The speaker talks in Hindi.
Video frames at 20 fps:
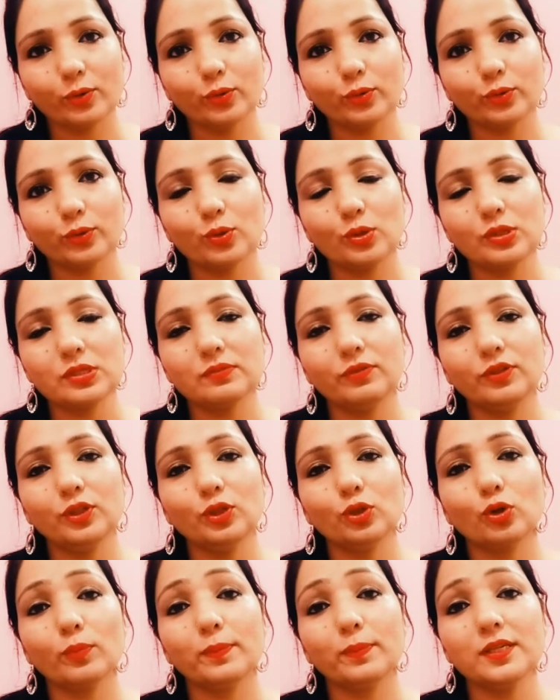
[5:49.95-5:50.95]
तो इस वीडियो
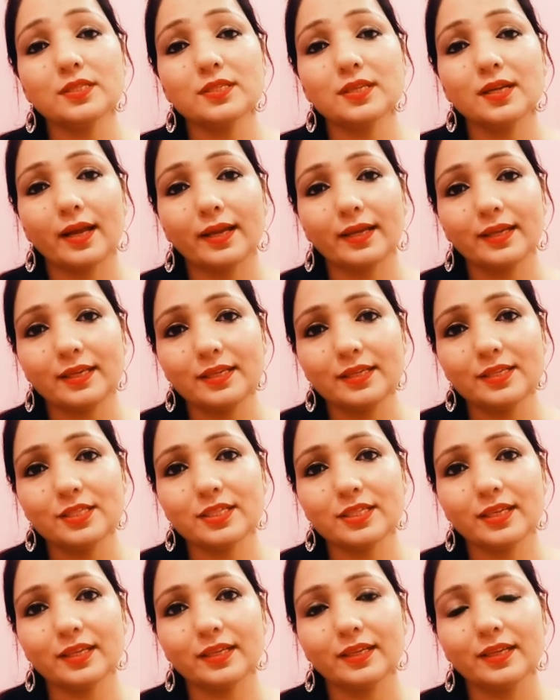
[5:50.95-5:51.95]
को प्लीज़ लाइक कीजिए